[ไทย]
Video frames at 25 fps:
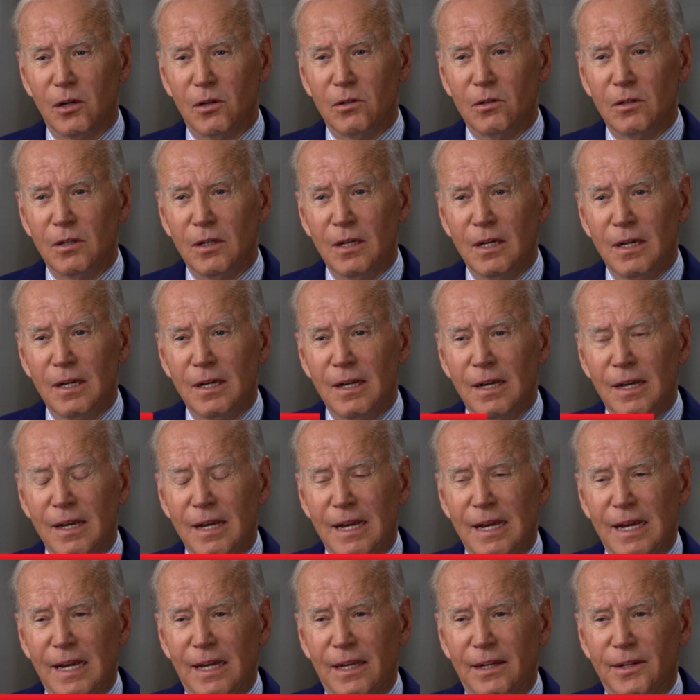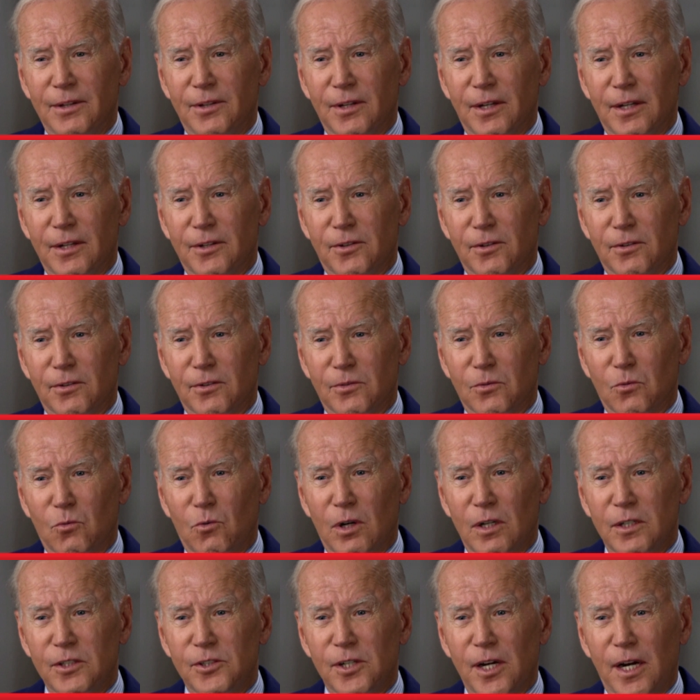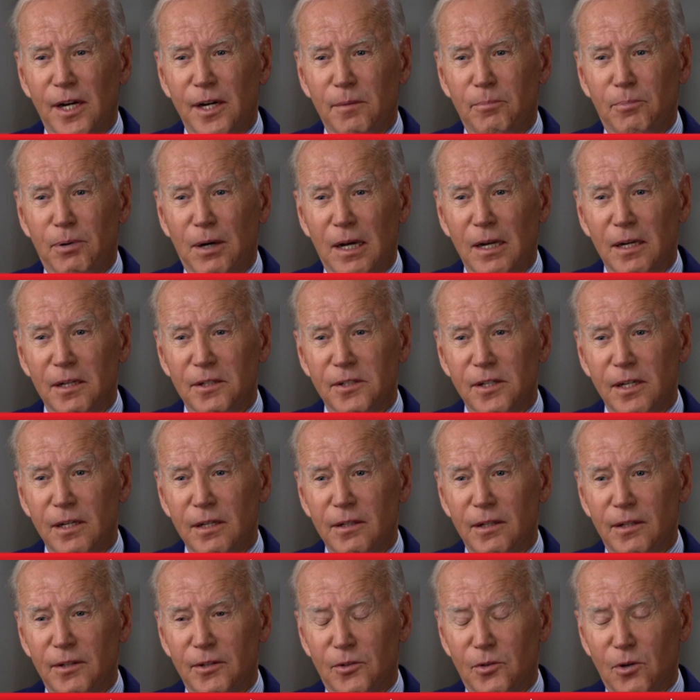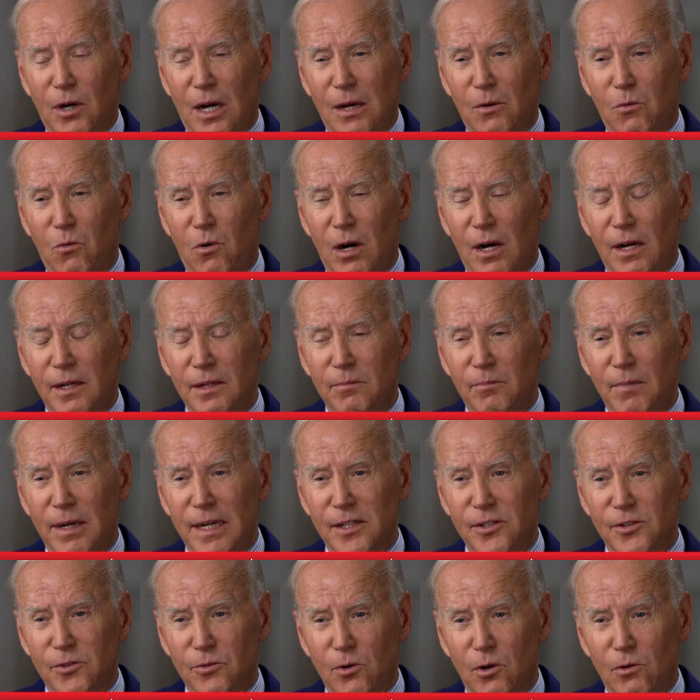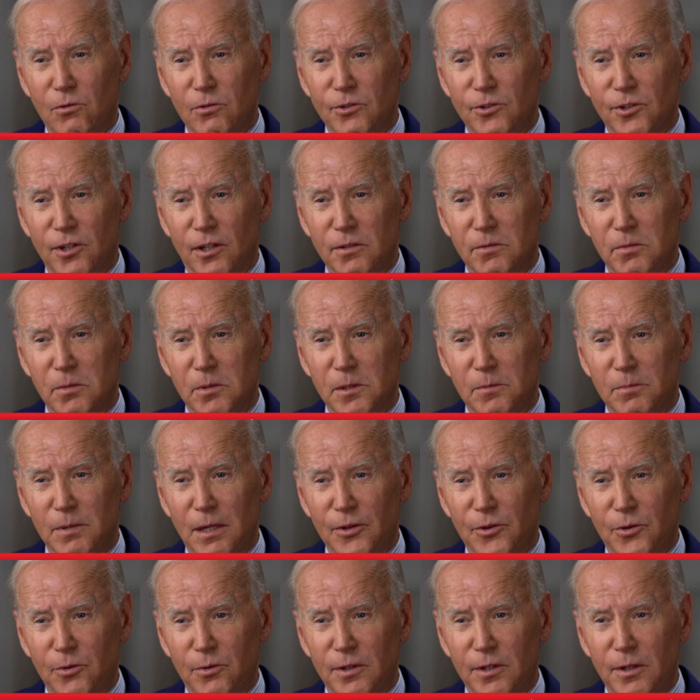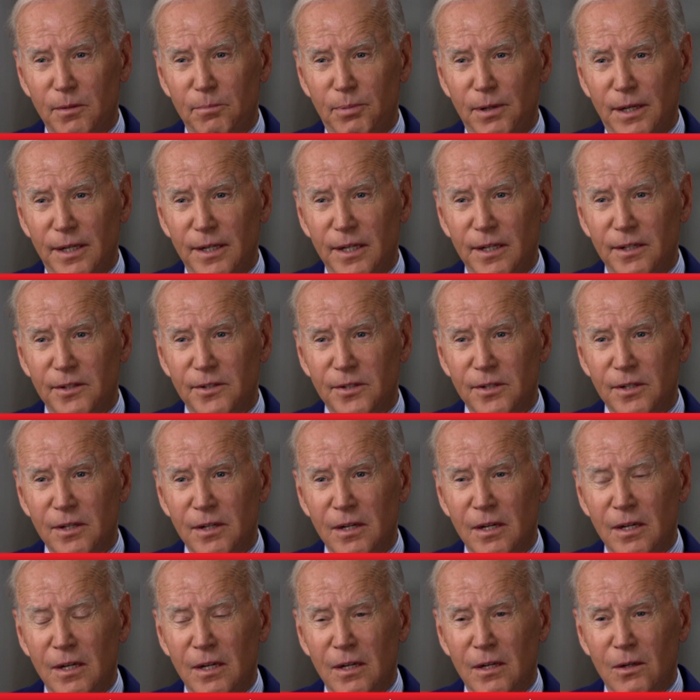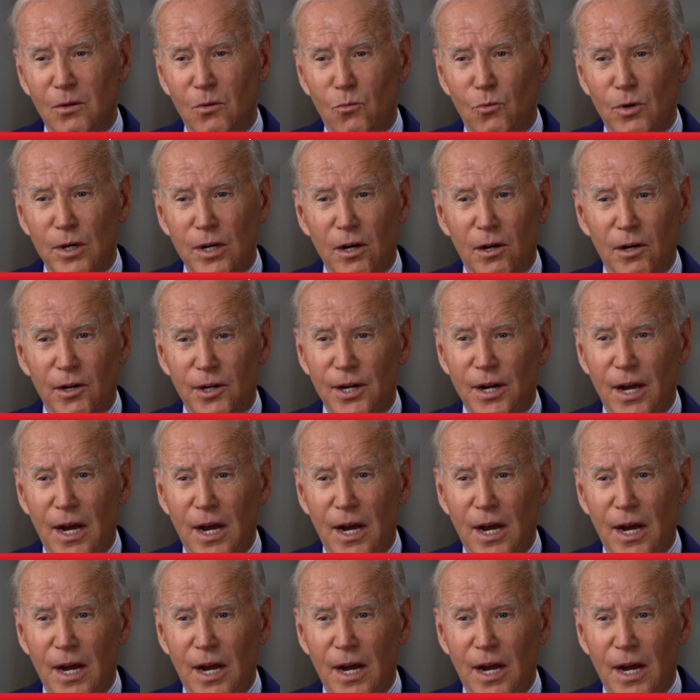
นื่องจากการที่ผู้นำสหรัฐชาติตะวันตกแสดงความพอใจ ผลงานกองทัพยูเครนในการรุกไล่ทหารรัสเซี